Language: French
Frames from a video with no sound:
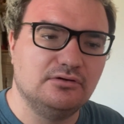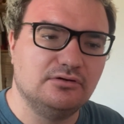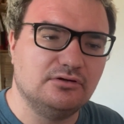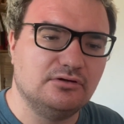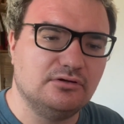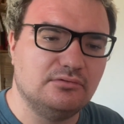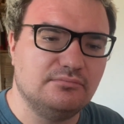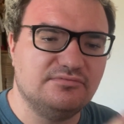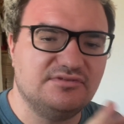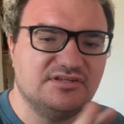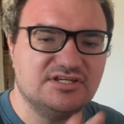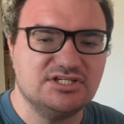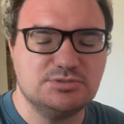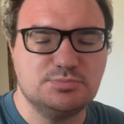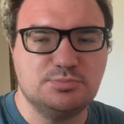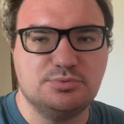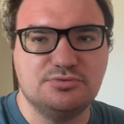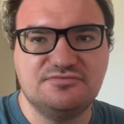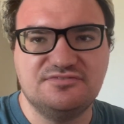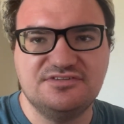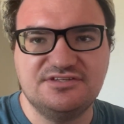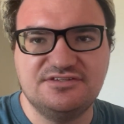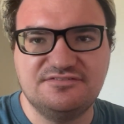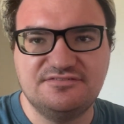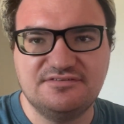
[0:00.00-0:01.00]
Comme ça, je peux
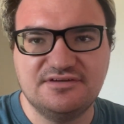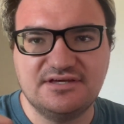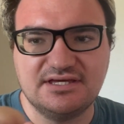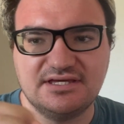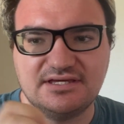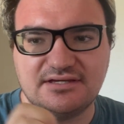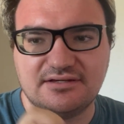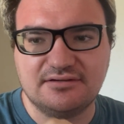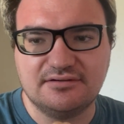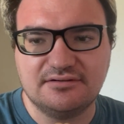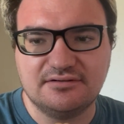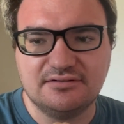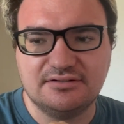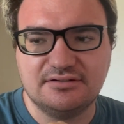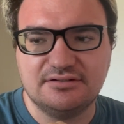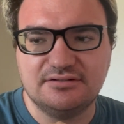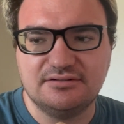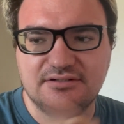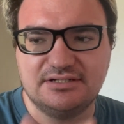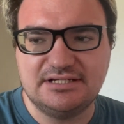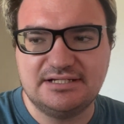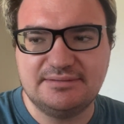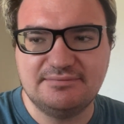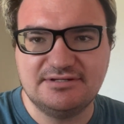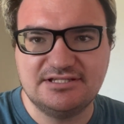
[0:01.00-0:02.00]
vite fait
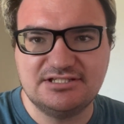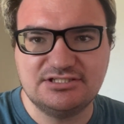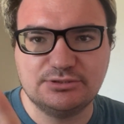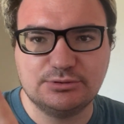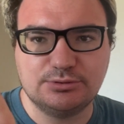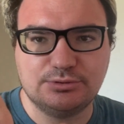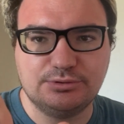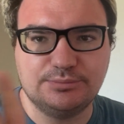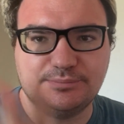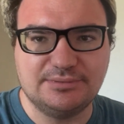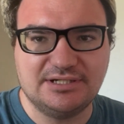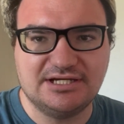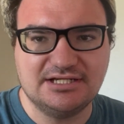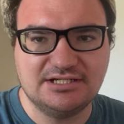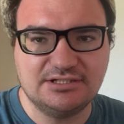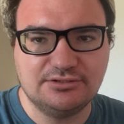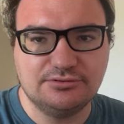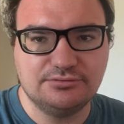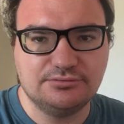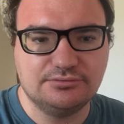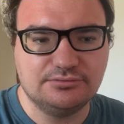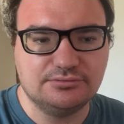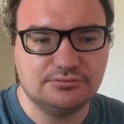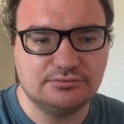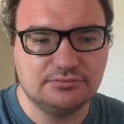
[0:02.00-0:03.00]
la mettre sur le Mac,
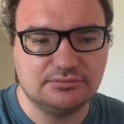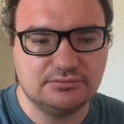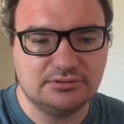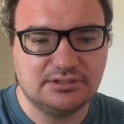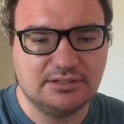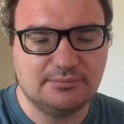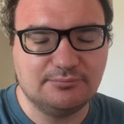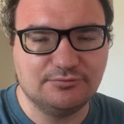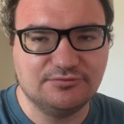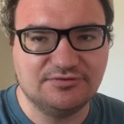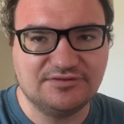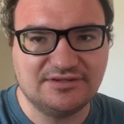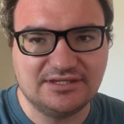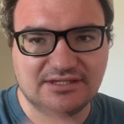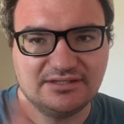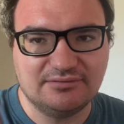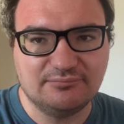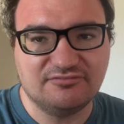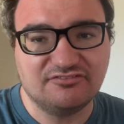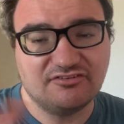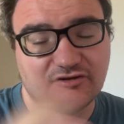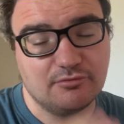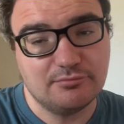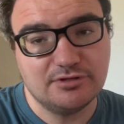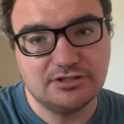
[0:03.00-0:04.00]
la monter,
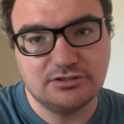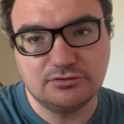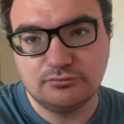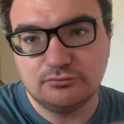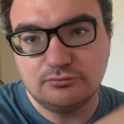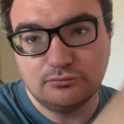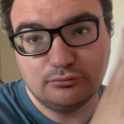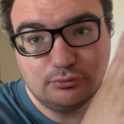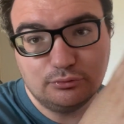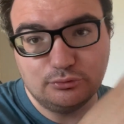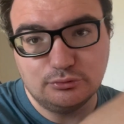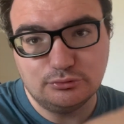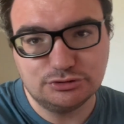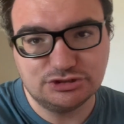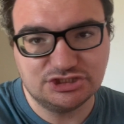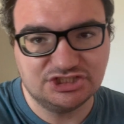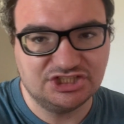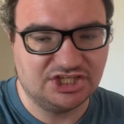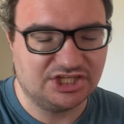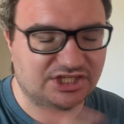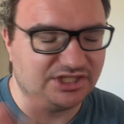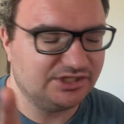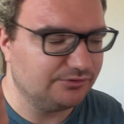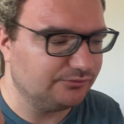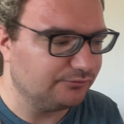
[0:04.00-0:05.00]
enfin mettre le, le,
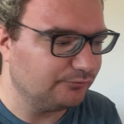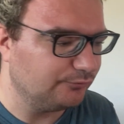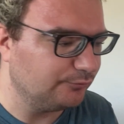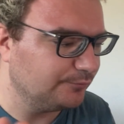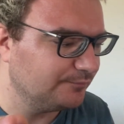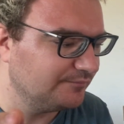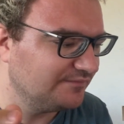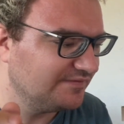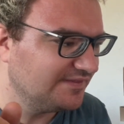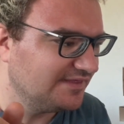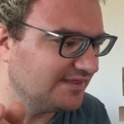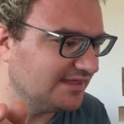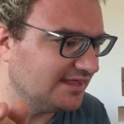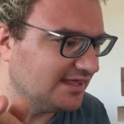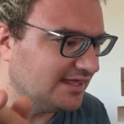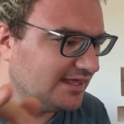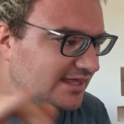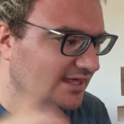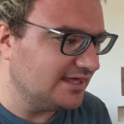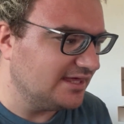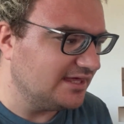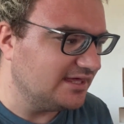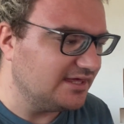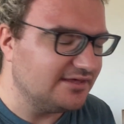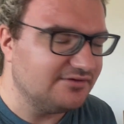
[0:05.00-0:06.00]
générique en gros,
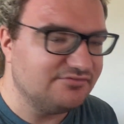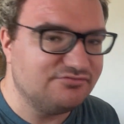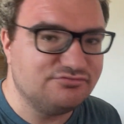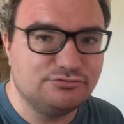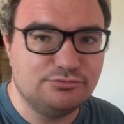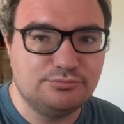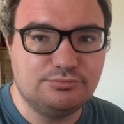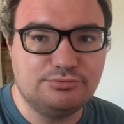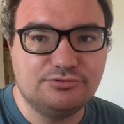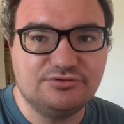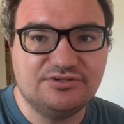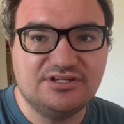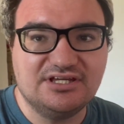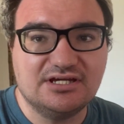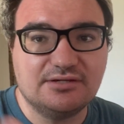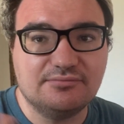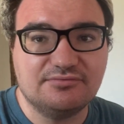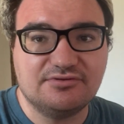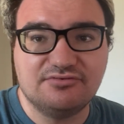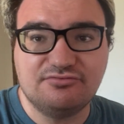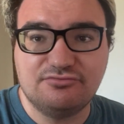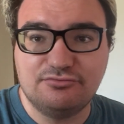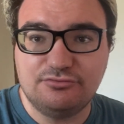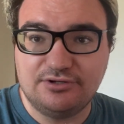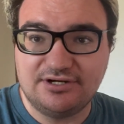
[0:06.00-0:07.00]
et vous l'uploader, comme ça
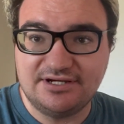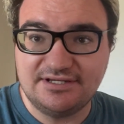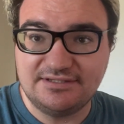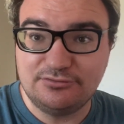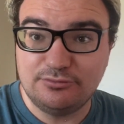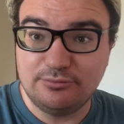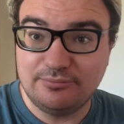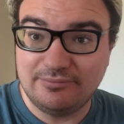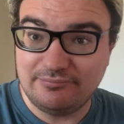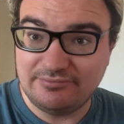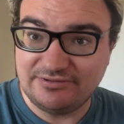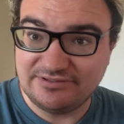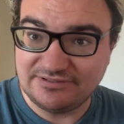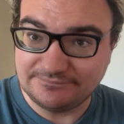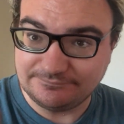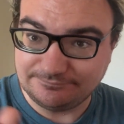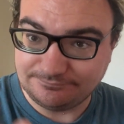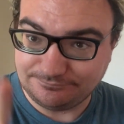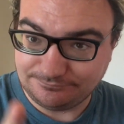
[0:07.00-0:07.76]
vous l'aurez demain matin.